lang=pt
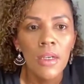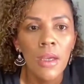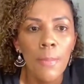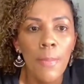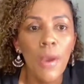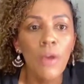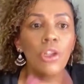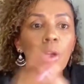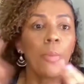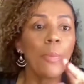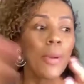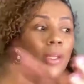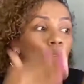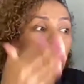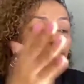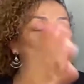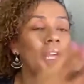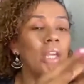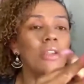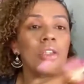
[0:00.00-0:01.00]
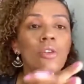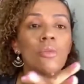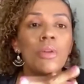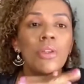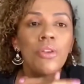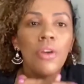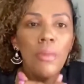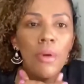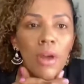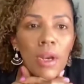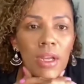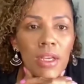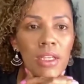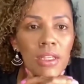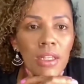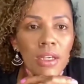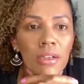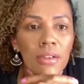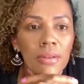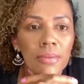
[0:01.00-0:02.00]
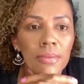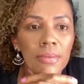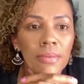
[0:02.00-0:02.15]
Perguntei pro patrão: "Por que que você não mandou embora ainda?"